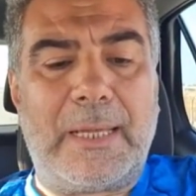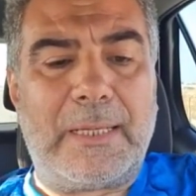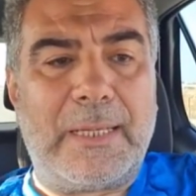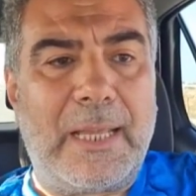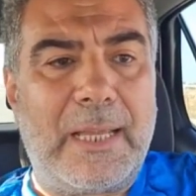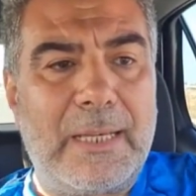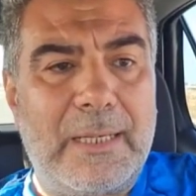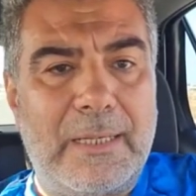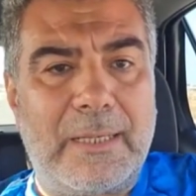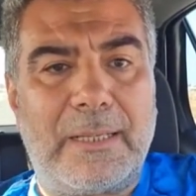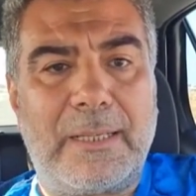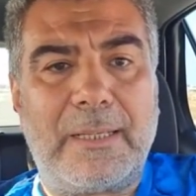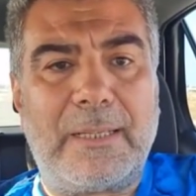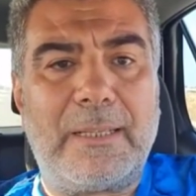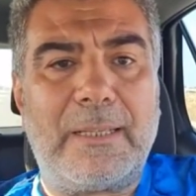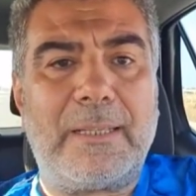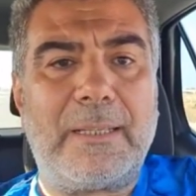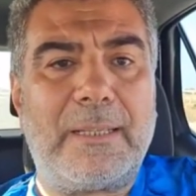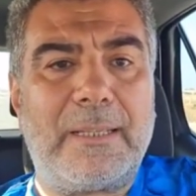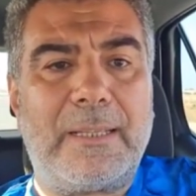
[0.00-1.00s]
يعني هل
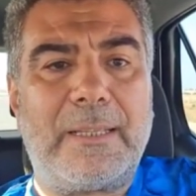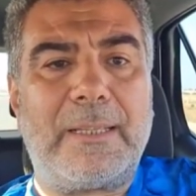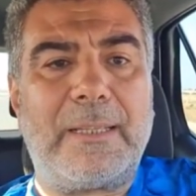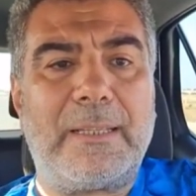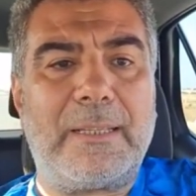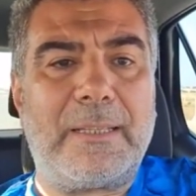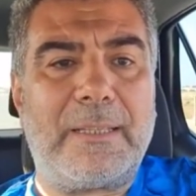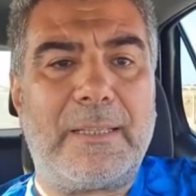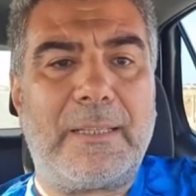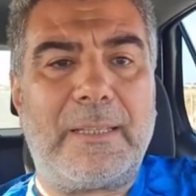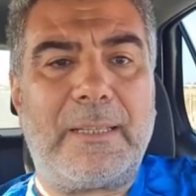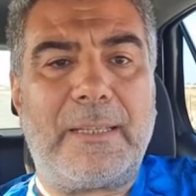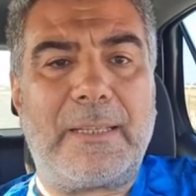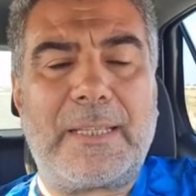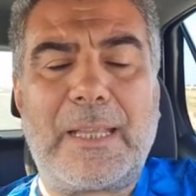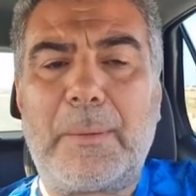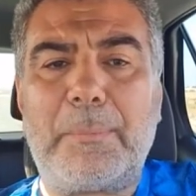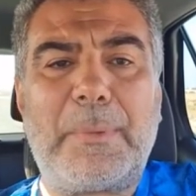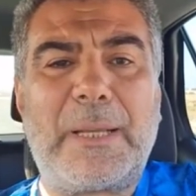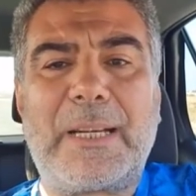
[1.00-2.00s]

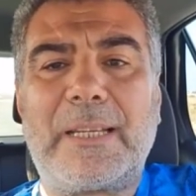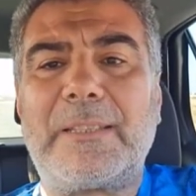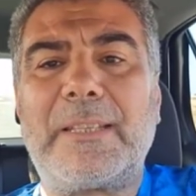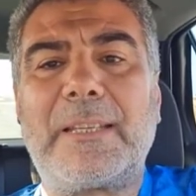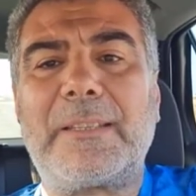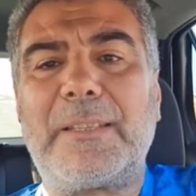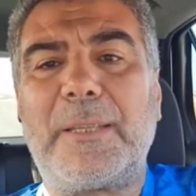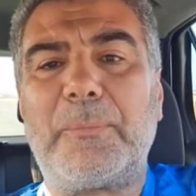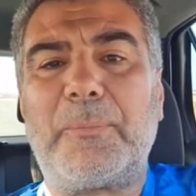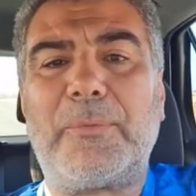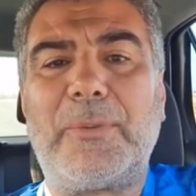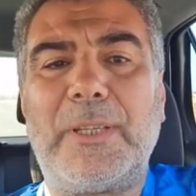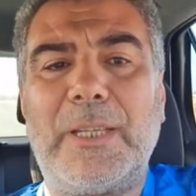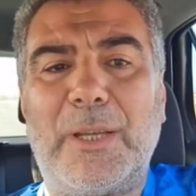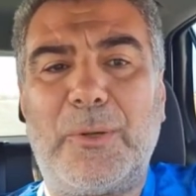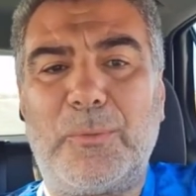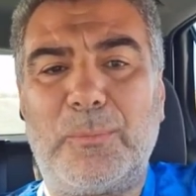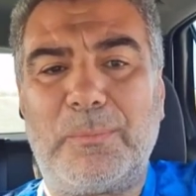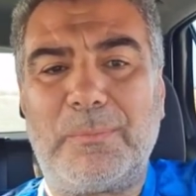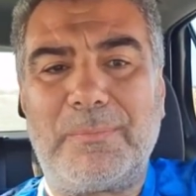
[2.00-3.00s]
كم مرة تكذب في
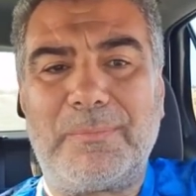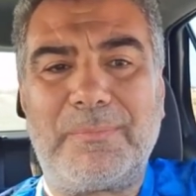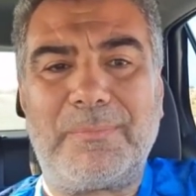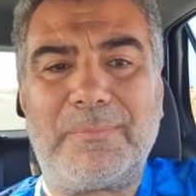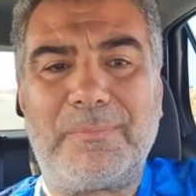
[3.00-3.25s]
اليوم؟